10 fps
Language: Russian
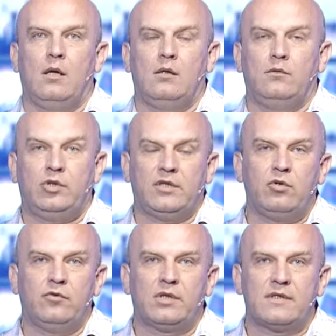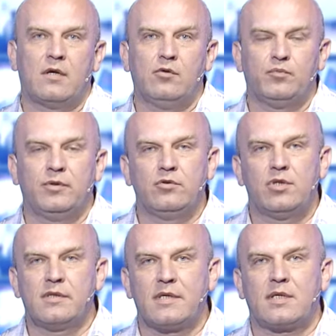Вот такой вот разговор
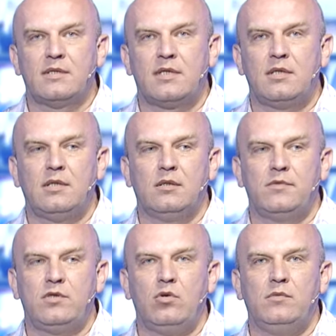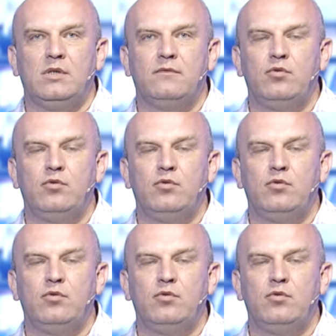получился с Константином Семиным.